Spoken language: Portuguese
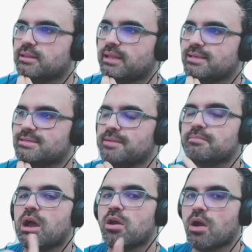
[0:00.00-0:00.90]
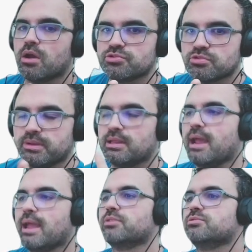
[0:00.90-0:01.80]
tem que ser maior que o
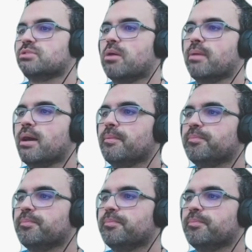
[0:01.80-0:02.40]
subtraindo. Isso é uma